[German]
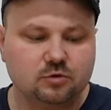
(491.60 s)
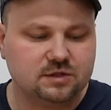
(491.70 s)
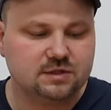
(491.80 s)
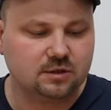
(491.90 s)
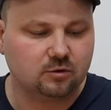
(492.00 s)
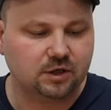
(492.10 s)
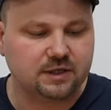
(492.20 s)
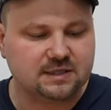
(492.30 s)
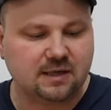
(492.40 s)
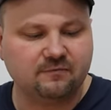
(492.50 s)
muss dieser noch an
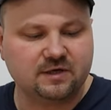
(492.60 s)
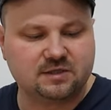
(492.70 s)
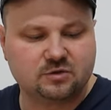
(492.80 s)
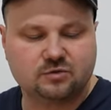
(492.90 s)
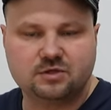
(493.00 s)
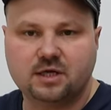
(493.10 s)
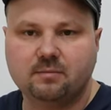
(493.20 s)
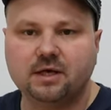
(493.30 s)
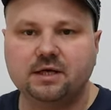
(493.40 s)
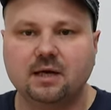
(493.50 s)
das
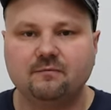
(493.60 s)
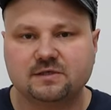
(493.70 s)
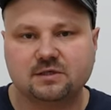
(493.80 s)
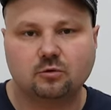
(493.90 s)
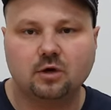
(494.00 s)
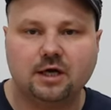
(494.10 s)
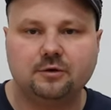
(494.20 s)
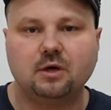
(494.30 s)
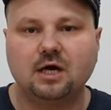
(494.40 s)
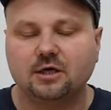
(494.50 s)
Abwassersystem, an die
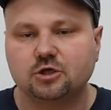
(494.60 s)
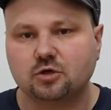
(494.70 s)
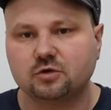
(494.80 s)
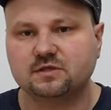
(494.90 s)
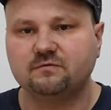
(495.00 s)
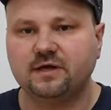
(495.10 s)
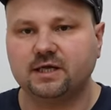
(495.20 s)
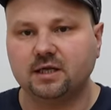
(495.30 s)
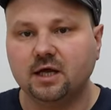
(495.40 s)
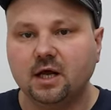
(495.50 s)
Abwasserrohrleitung angeschlossen
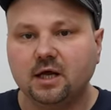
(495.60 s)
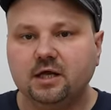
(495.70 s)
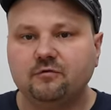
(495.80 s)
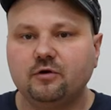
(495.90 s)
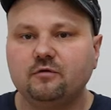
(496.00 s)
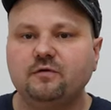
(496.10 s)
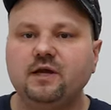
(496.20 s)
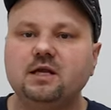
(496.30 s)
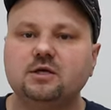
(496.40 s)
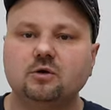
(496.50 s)
werden. Hierfür
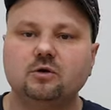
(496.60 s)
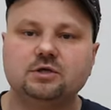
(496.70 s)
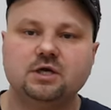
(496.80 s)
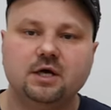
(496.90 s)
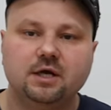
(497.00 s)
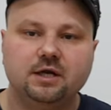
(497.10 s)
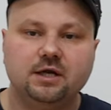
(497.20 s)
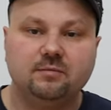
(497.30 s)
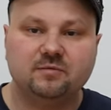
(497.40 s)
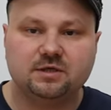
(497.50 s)
empfehle ich euch,
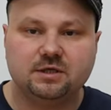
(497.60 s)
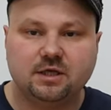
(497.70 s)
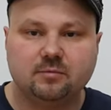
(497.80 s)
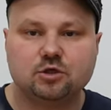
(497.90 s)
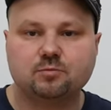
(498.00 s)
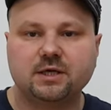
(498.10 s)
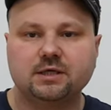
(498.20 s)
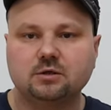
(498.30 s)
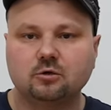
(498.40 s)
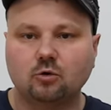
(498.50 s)
nehmt die
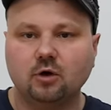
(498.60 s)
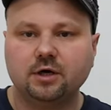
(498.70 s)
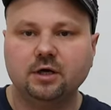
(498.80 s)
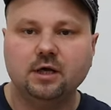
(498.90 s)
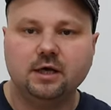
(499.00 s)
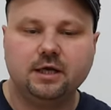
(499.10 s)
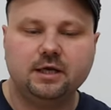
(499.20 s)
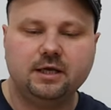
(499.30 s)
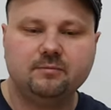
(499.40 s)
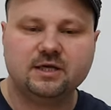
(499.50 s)
dementsprechenden Rohre,
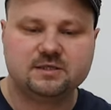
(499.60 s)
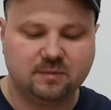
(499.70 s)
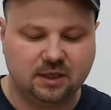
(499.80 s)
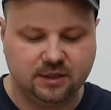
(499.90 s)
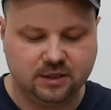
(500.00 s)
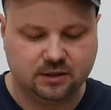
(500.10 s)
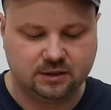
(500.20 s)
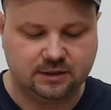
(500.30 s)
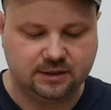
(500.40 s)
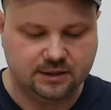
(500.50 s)
entnehmt erstmal hier
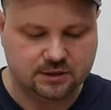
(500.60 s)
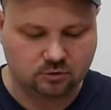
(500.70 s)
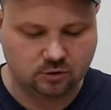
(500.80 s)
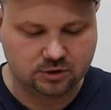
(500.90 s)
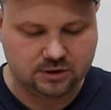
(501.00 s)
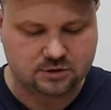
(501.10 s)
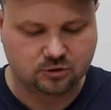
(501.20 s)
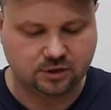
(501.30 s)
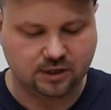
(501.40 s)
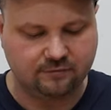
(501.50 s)
die Dichtungen, diese
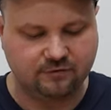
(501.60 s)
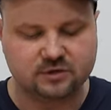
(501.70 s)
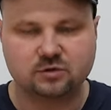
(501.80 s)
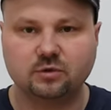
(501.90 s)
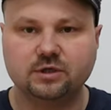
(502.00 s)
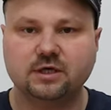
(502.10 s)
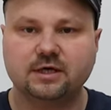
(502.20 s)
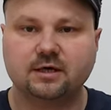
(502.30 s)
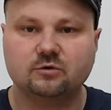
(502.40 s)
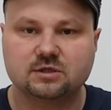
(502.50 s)
können einfach so hier
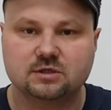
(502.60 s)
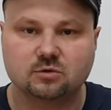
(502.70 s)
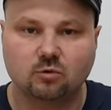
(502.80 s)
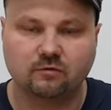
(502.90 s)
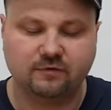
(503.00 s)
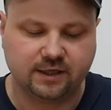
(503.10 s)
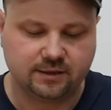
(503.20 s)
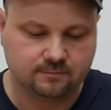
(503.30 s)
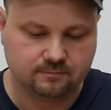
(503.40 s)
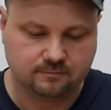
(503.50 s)
herausgezogen werden